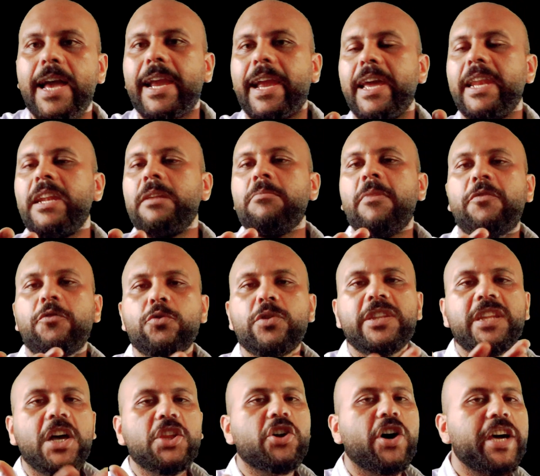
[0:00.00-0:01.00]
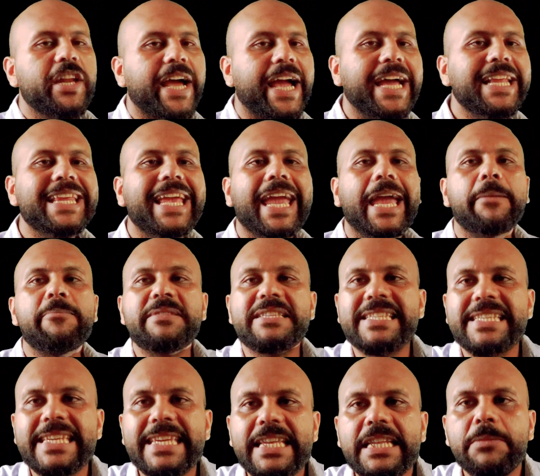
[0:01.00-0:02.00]
كان المفروض انها تغير حياه
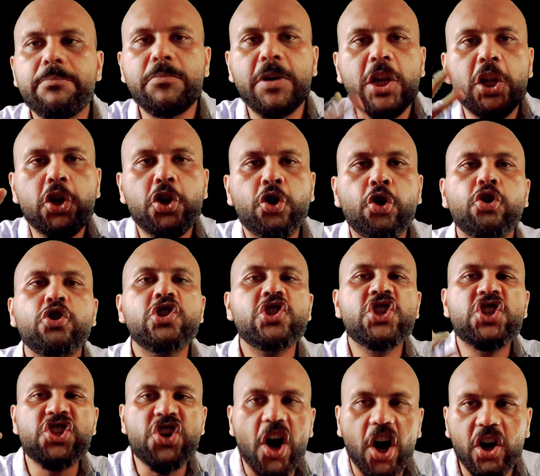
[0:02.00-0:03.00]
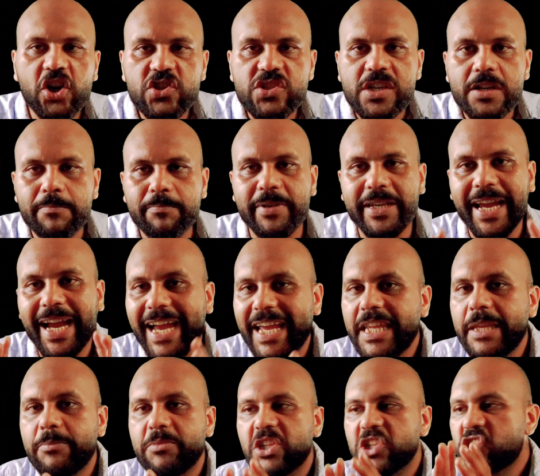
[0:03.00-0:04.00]
50 مليون شخص
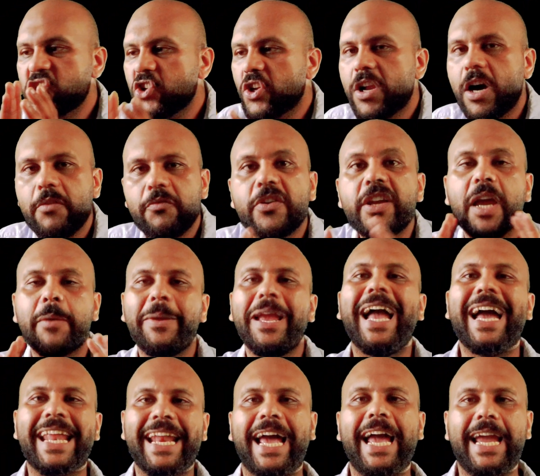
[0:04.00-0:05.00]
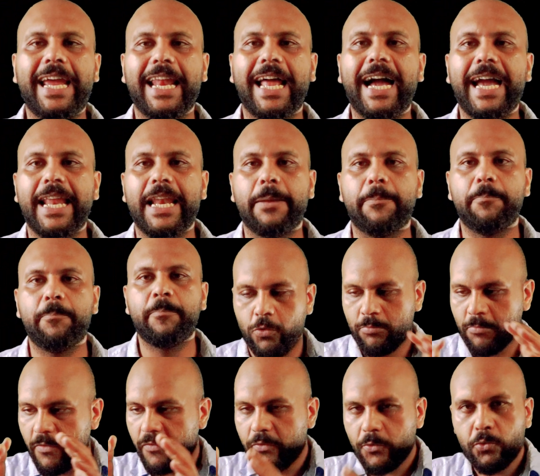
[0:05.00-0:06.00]
بيعاني من الصرع في جميع انحاء العالم
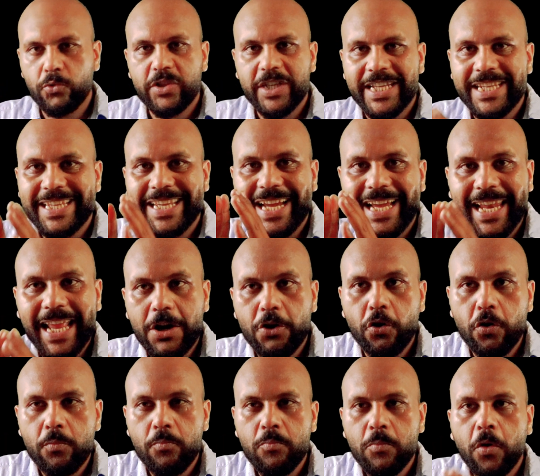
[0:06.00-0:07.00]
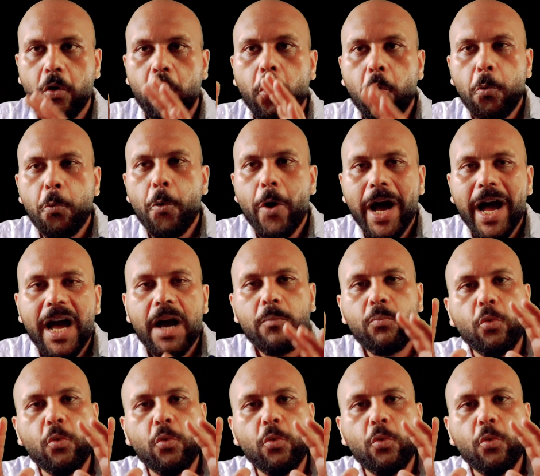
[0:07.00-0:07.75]
والمفروض ان علاجهم هو